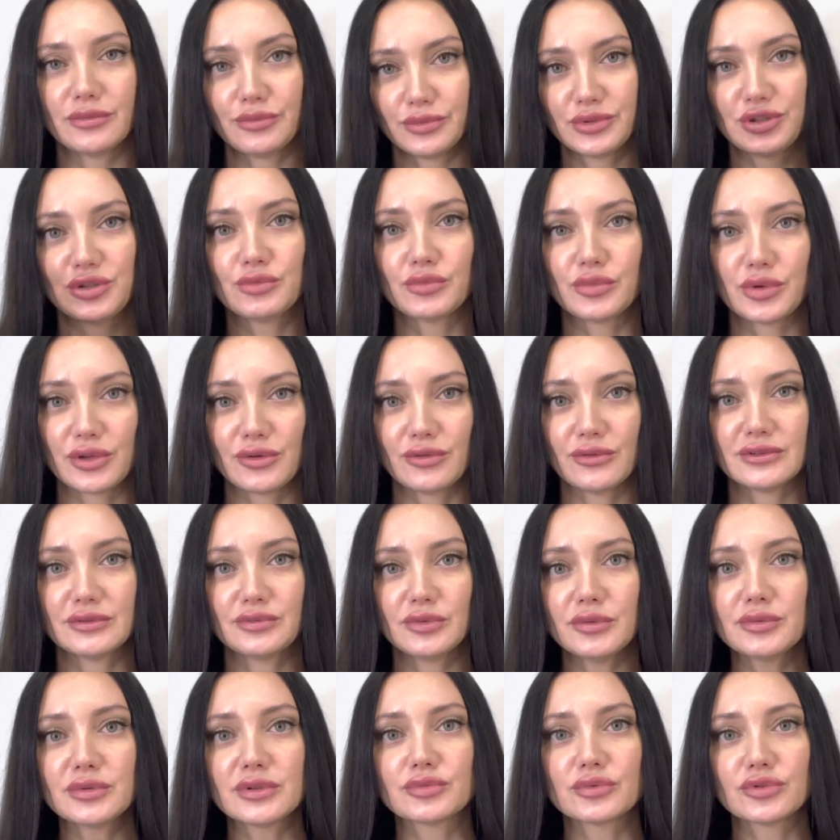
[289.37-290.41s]
почему про него
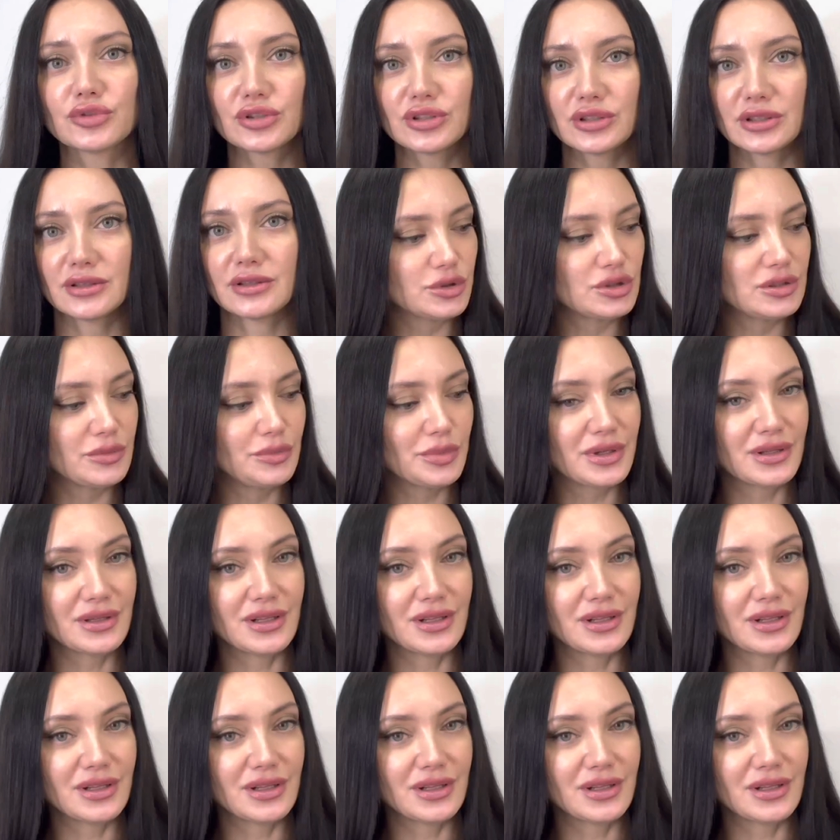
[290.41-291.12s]
вспомнил, потому что это при